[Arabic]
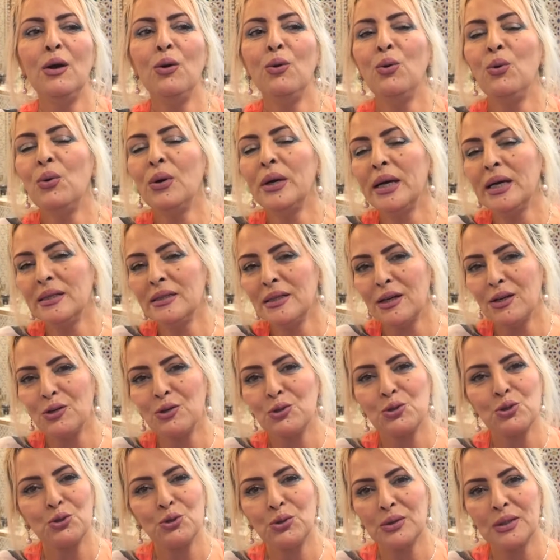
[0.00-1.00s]
وكان
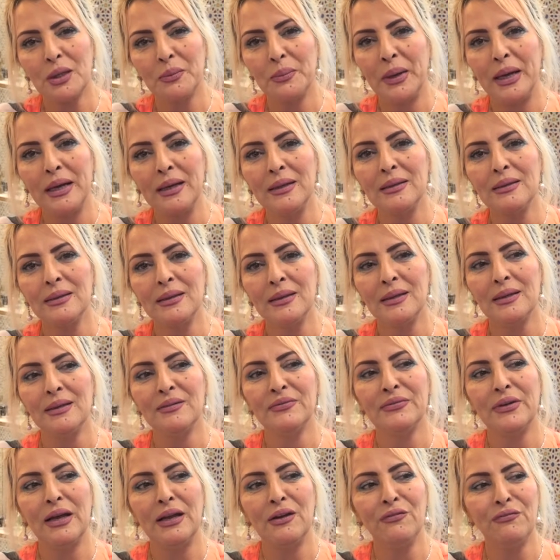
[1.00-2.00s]
الرجوع طبعا
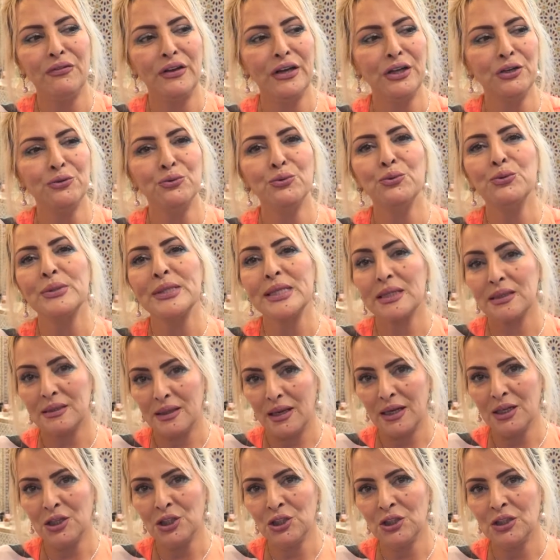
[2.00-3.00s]
في
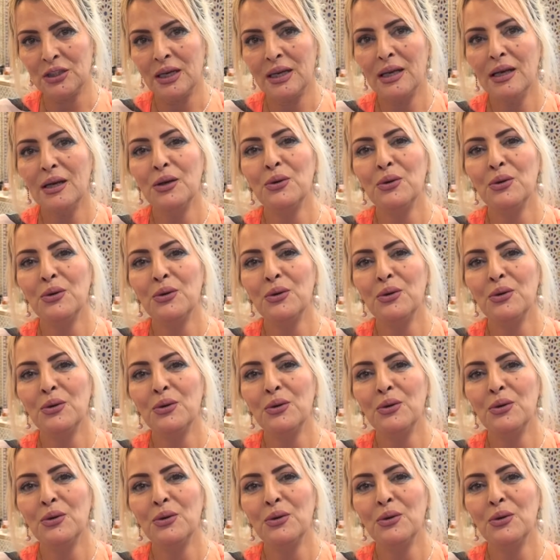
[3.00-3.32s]
2016